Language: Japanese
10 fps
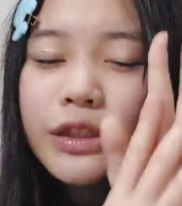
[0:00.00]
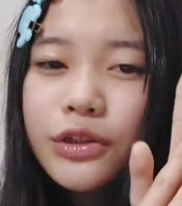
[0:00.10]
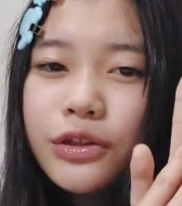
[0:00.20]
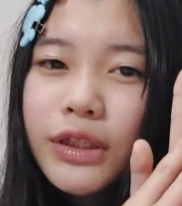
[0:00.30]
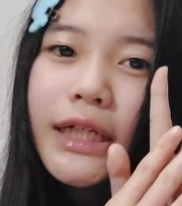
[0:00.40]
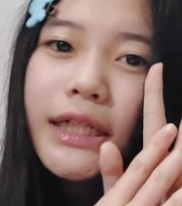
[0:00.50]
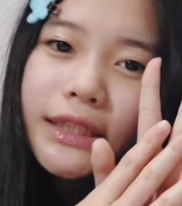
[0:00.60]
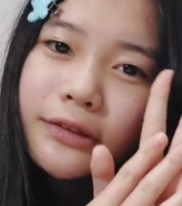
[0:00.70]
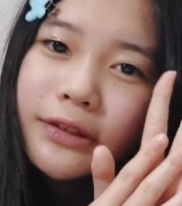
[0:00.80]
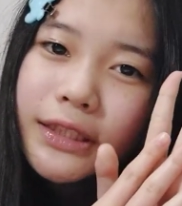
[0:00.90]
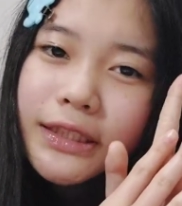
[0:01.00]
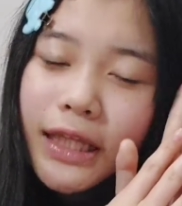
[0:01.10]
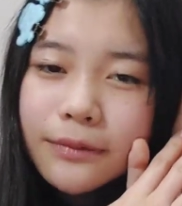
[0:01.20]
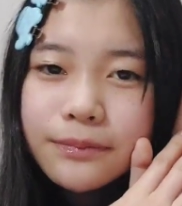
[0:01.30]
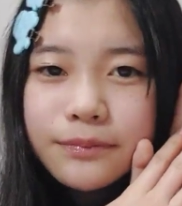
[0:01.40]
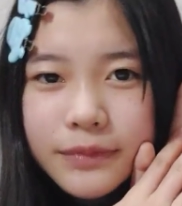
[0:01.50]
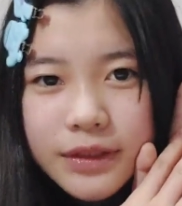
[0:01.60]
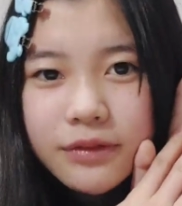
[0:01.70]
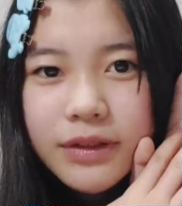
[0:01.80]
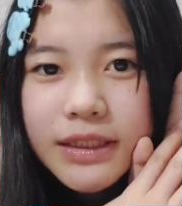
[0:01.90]
9位がジ1ニさん、
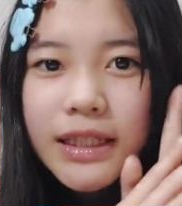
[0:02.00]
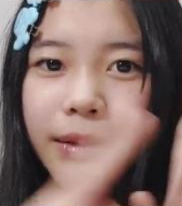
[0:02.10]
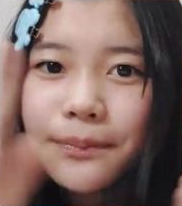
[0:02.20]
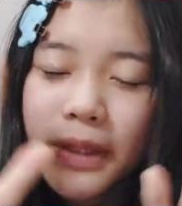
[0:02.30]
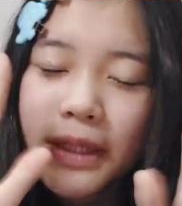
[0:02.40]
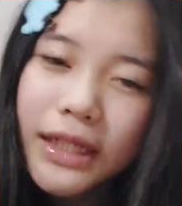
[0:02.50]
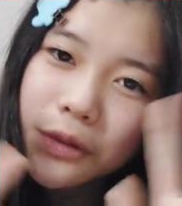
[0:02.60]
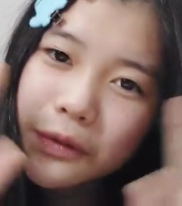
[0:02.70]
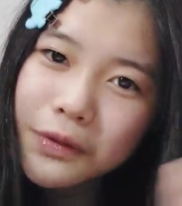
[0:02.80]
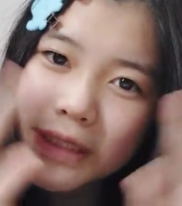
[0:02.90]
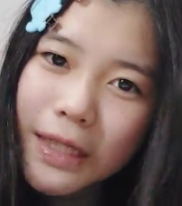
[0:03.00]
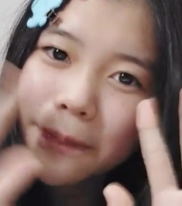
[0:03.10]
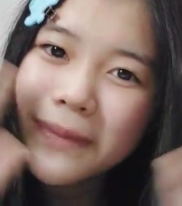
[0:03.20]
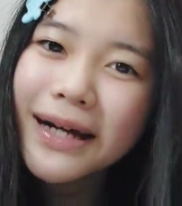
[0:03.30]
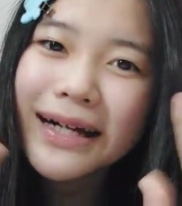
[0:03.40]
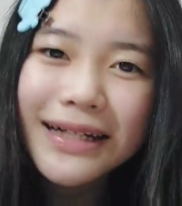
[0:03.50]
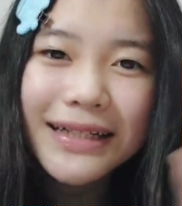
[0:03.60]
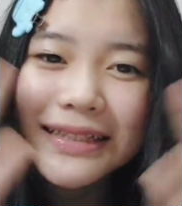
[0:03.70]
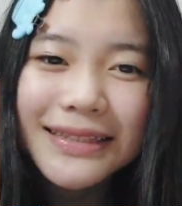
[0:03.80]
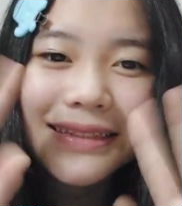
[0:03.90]
ジョニさん、ありがとうございま
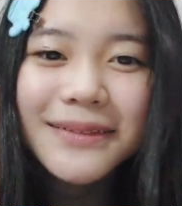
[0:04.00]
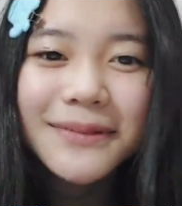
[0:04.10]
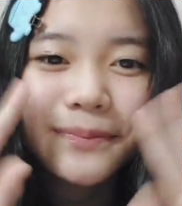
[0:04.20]
す。